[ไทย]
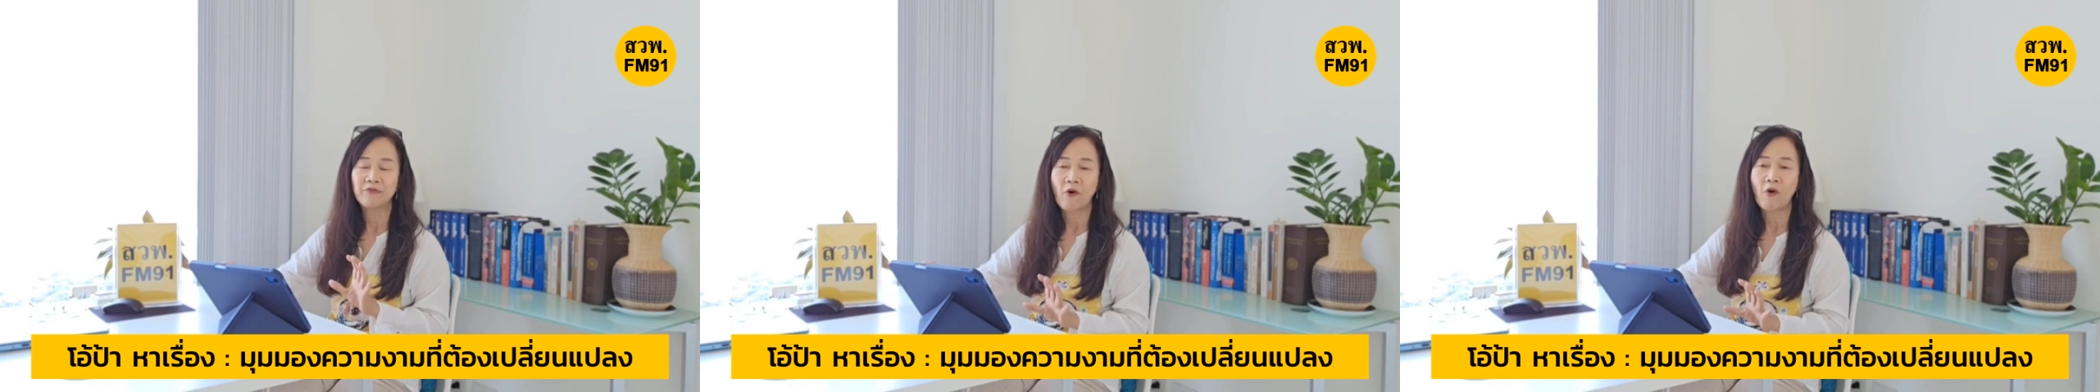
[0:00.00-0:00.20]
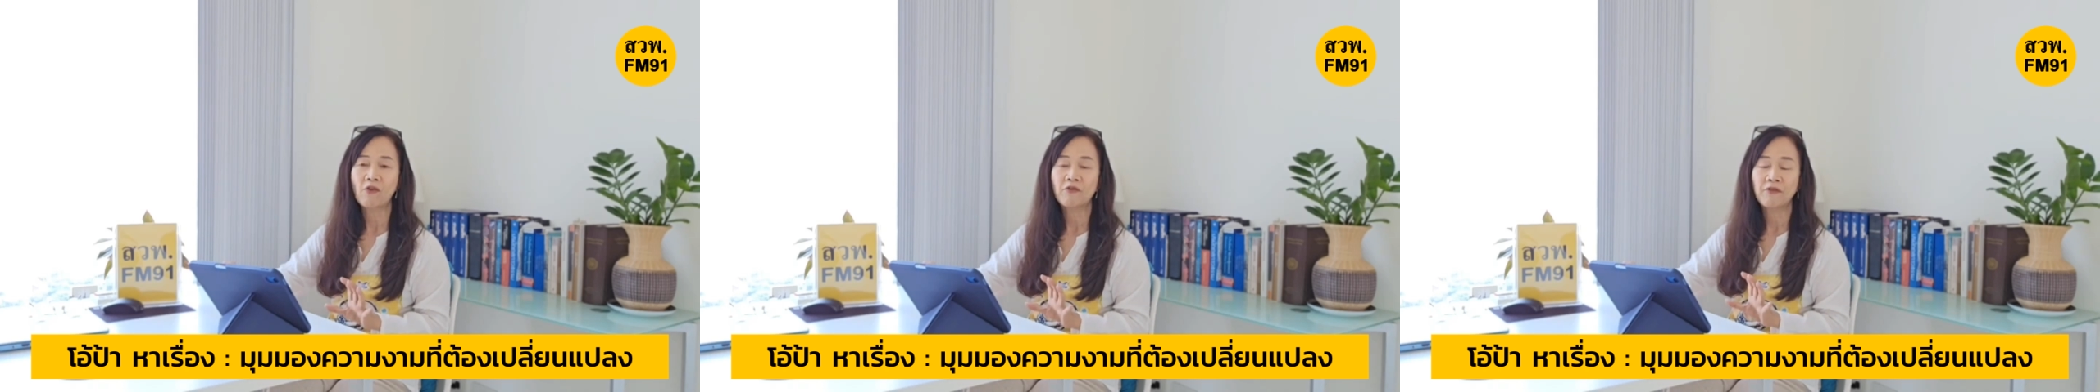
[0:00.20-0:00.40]

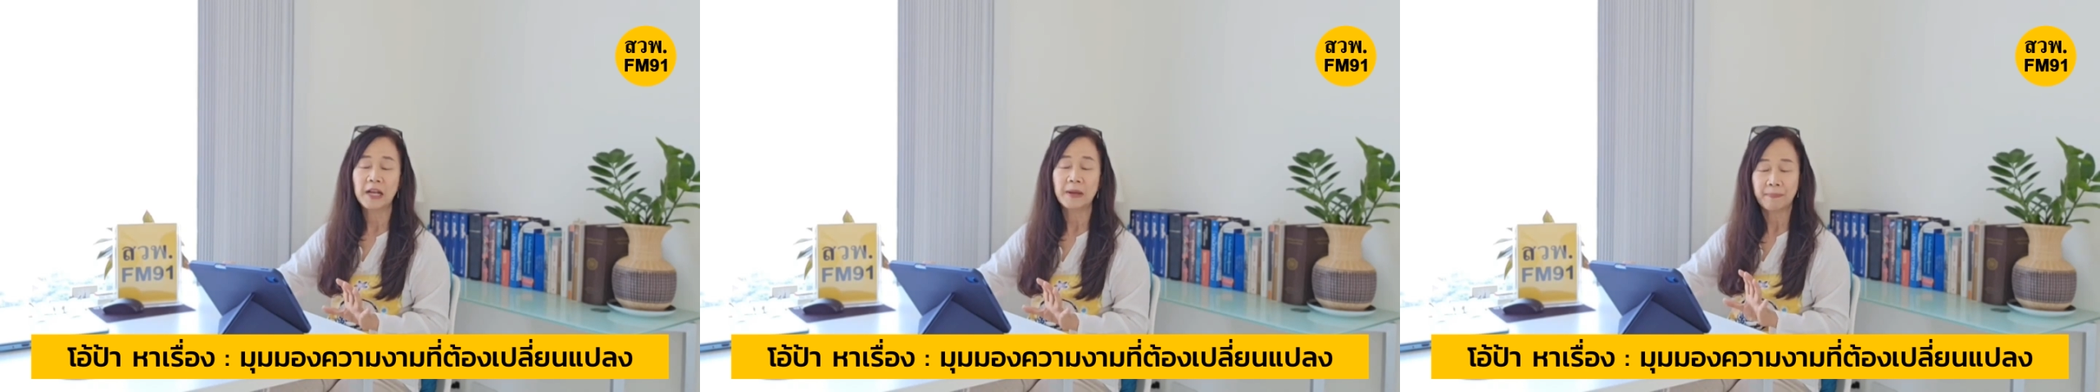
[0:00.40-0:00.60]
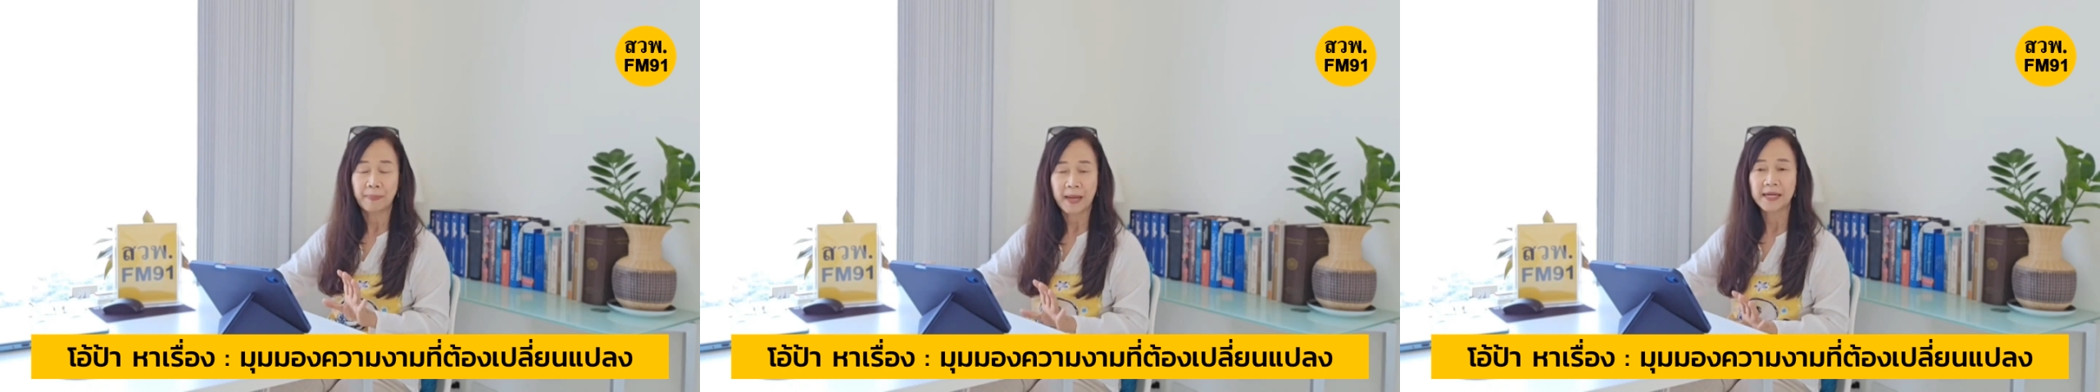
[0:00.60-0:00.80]
Vogue
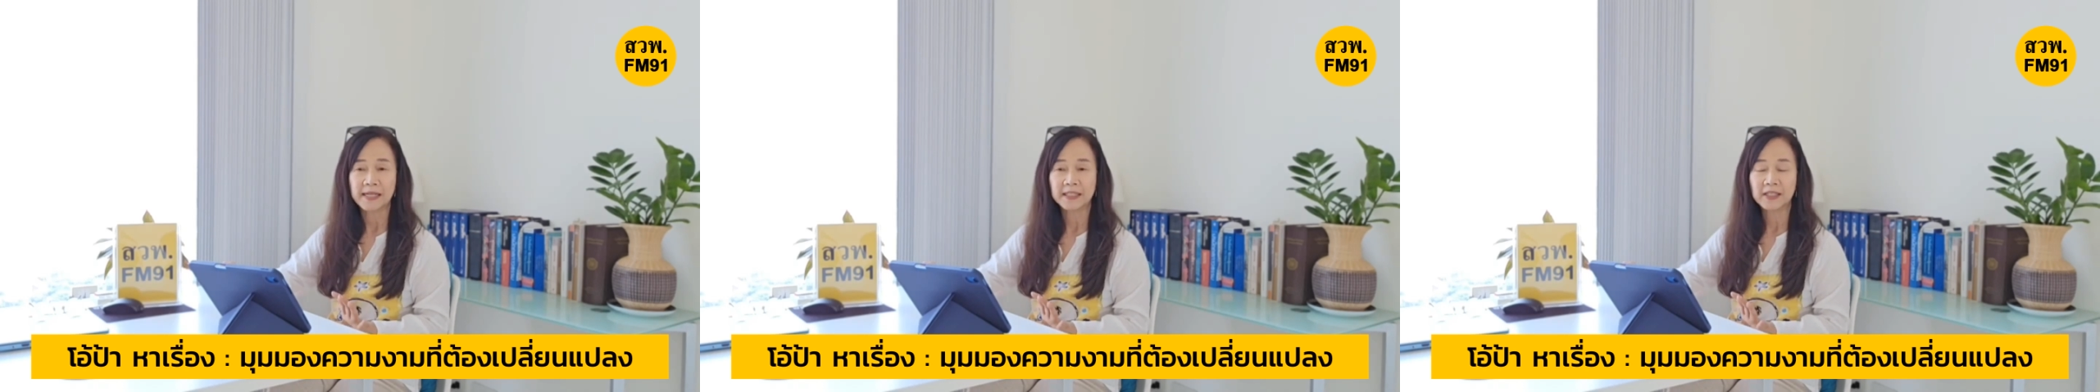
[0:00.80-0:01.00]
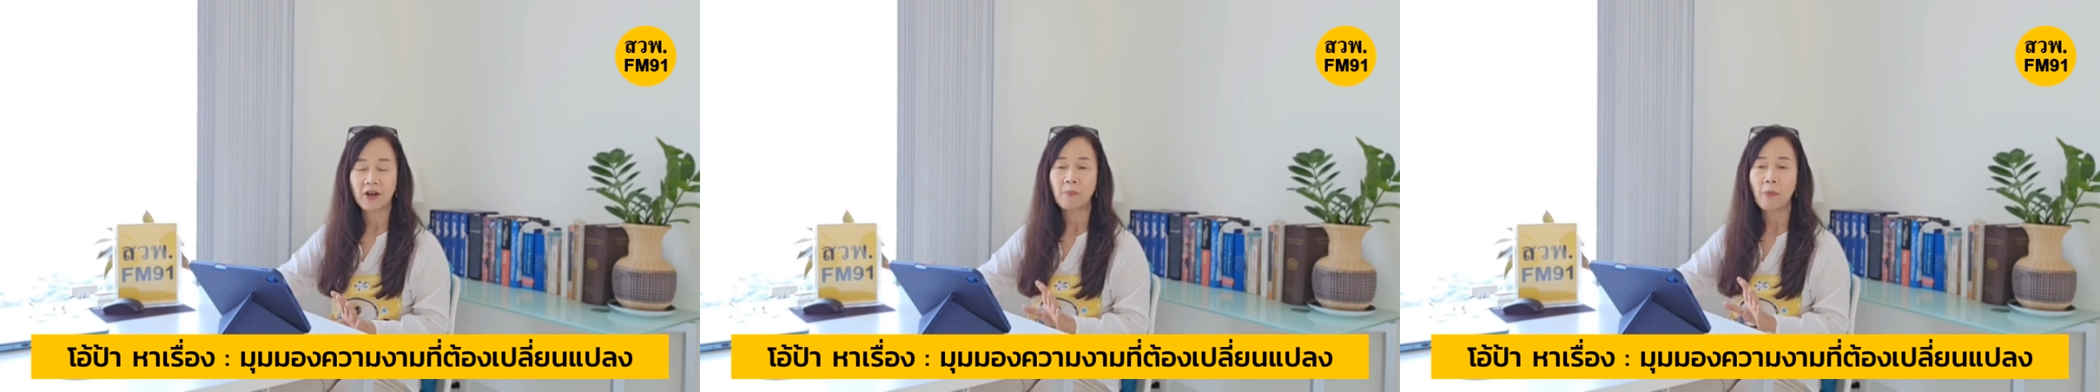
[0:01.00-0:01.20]

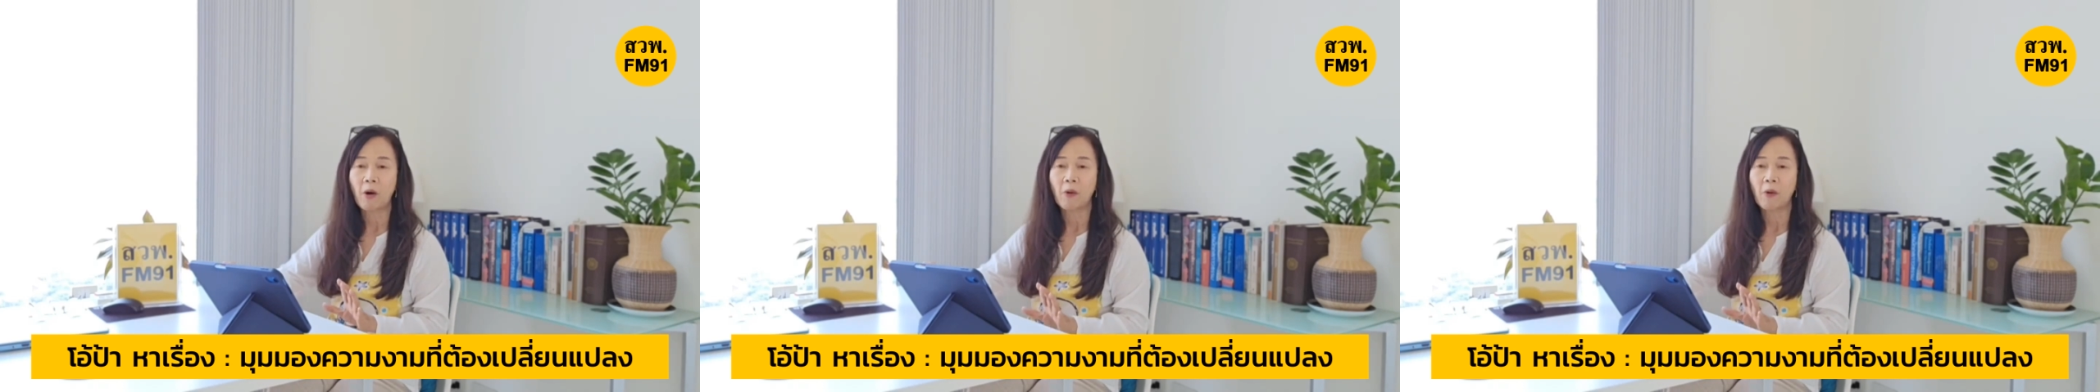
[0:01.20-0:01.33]
Philippines ก็